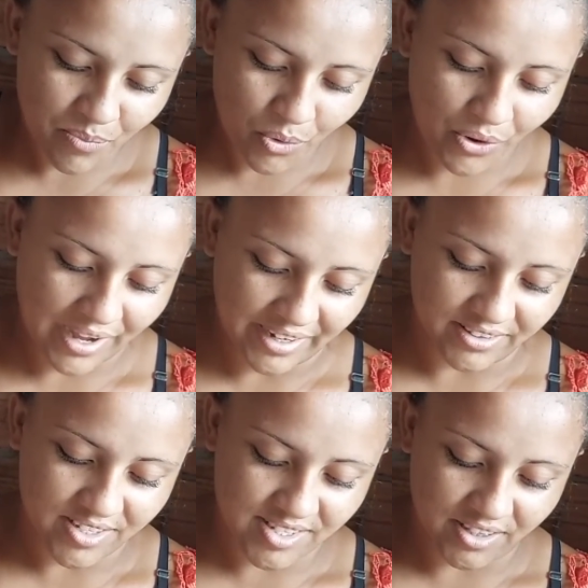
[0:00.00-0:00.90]
Então, eu vou
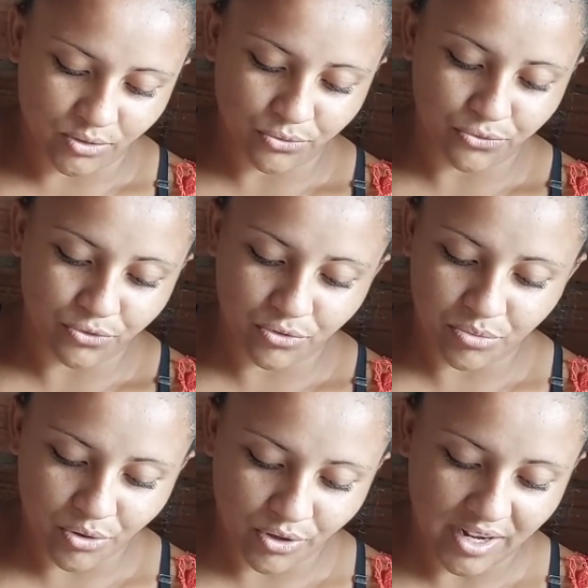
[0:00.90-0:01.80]
agradecer ela do fundo do
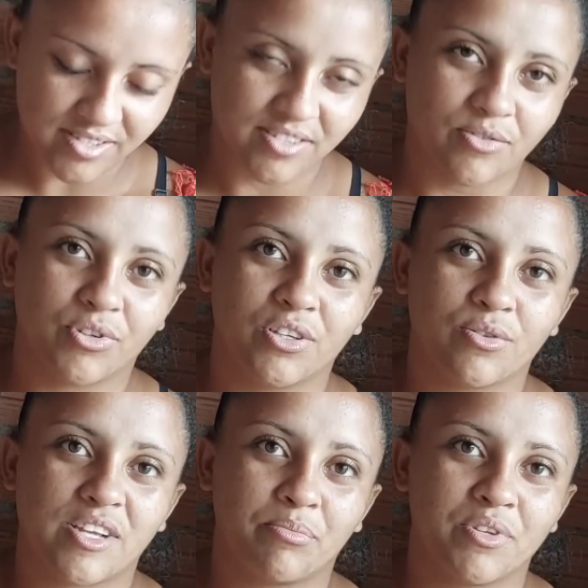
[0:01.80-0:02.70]
meu coração, que
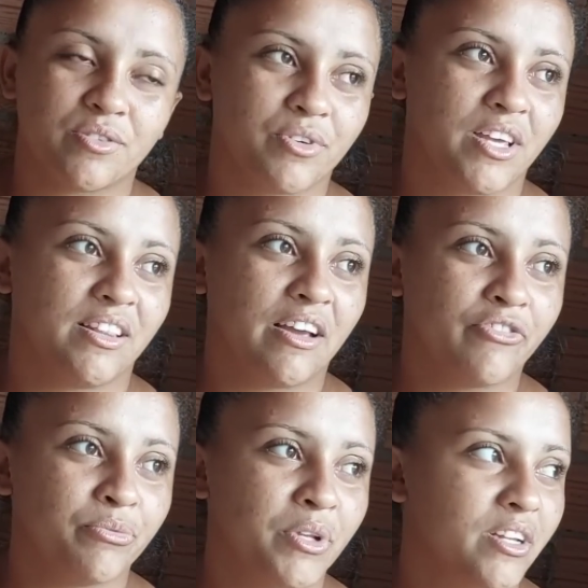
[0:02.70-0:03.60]
Deus abençoe ela e a
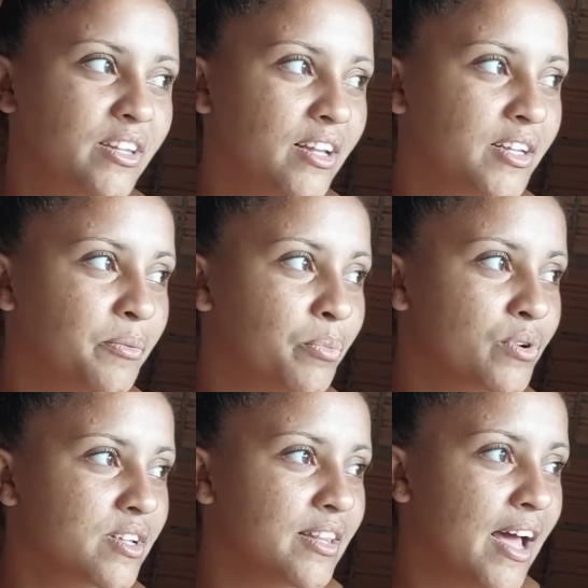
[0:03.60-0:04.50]
família dela, que
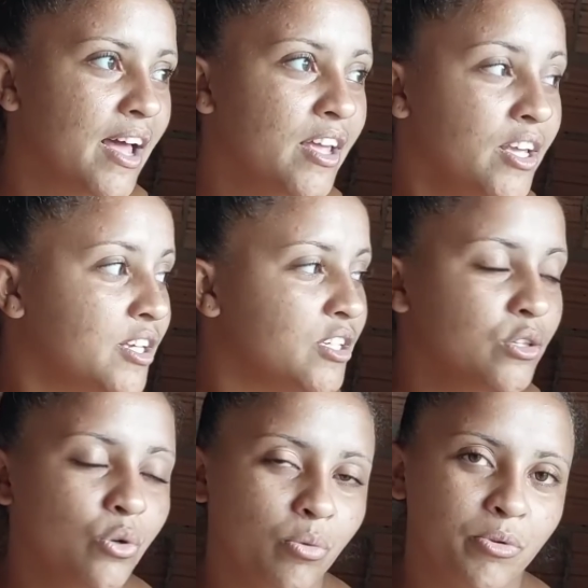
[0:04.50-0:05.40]
possa dar em
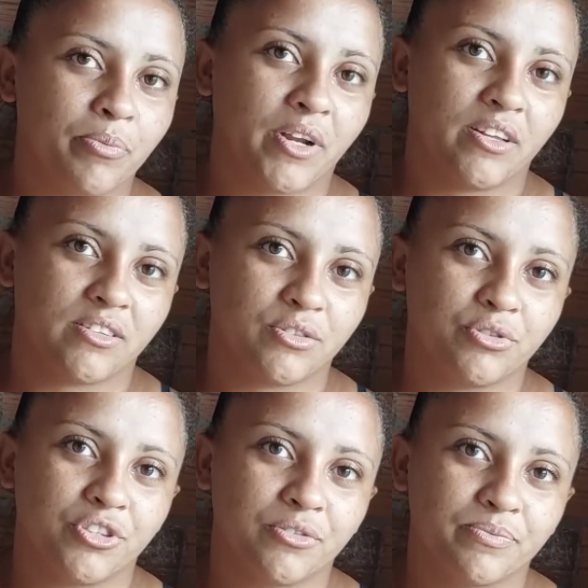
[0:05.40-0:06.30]
dobro para ela, seu
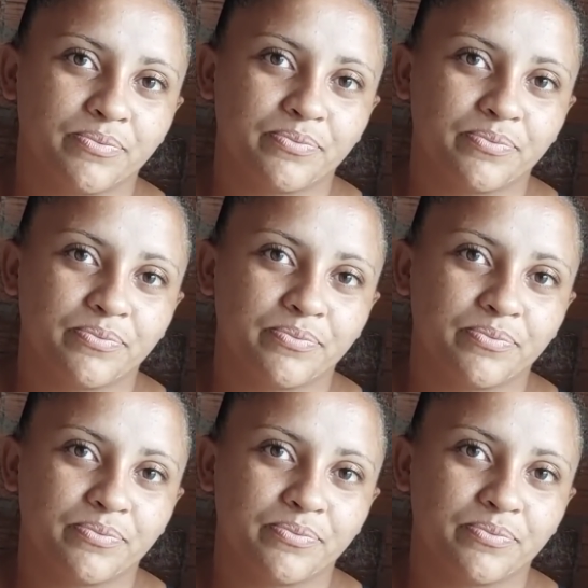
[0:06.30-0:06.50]
Chico.